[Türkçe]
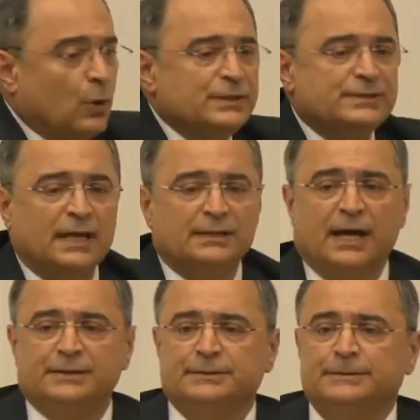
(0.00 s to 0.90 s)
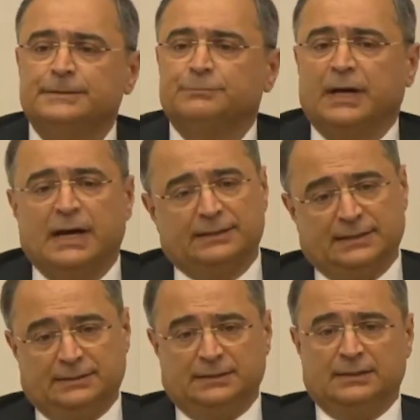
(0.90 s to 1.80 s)
O insanlar
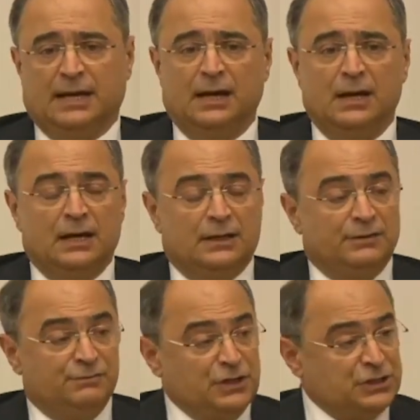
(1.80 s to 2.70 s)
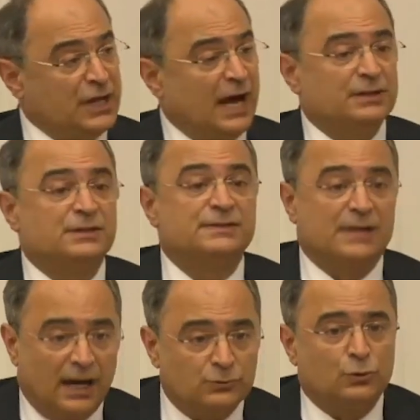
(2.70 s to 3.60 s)
beraat ettiğinde
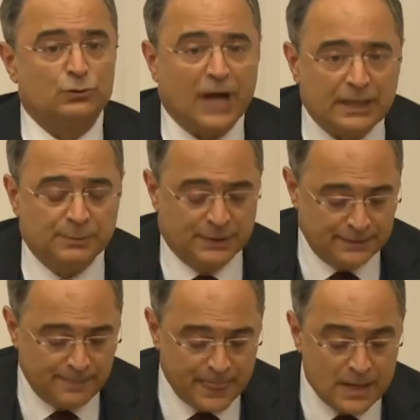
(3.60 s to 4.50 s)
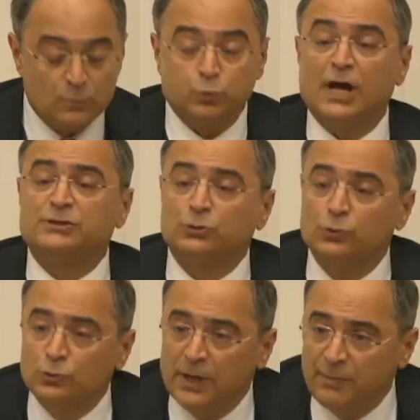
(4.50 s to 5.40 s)
vicdanınız rahat olacak mı? Bu
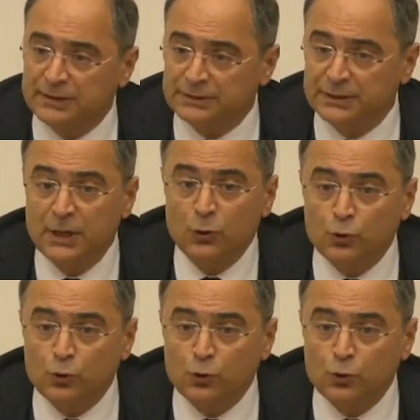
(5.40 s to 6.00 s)
nasıl uygulamadır?